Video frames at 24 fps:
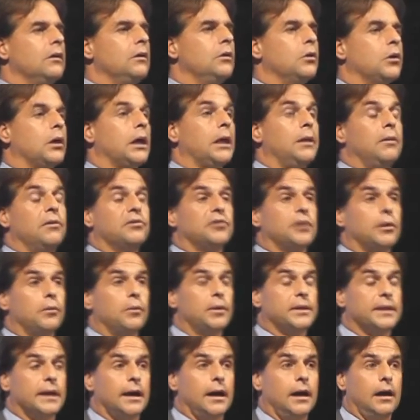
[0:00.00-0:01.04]
lo que debe ser
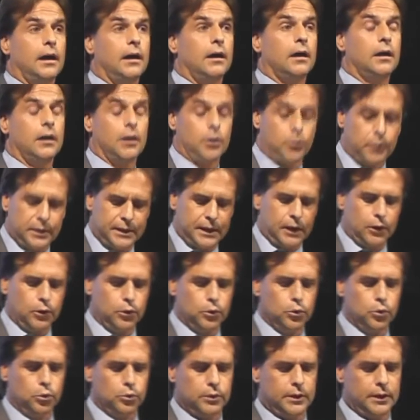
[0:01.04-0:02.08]
nuestra, nuestra
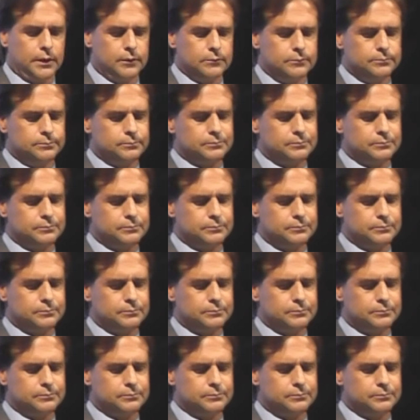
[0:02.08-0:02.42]
conducta.